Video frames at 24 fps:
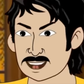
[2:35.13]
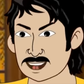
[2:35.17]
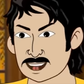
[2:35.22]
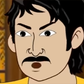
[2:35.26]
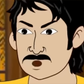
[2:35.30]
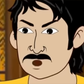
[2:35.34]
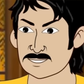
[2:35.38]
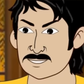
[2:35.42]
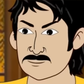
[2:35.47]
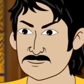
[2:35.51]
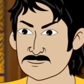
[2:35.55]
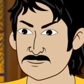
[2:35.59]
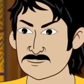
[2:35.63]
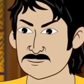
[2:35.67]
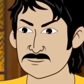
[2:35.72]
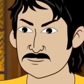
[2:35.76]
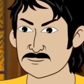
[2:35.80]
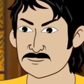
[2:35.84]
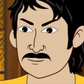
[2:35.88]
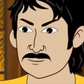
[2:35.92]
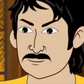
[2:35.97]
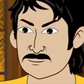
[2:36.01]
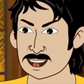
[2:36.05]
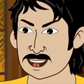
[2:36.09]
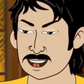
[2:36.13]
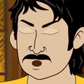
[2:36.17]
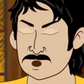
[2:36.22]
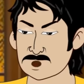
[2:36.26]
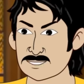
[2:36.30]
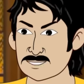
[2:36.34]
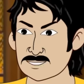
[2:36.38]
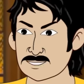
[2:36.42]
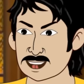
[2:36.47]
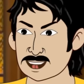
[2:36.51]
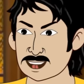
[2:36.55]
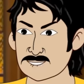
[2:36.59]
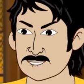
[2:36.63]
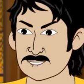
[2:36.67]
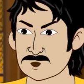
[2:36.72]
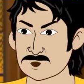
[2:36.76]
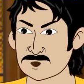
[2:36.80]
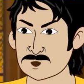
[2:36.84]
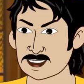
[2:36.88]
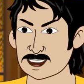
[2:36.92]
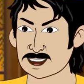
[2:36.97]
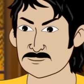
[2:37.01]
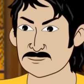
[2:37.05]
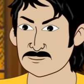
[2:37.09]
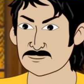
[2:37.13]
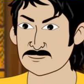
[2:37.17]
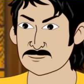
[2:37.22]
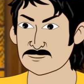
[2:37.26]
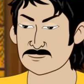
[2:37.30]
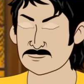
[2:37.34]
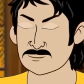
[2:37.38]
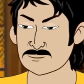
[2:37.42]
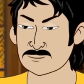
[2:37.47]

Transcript: কেন ঘরের আবার কি হলো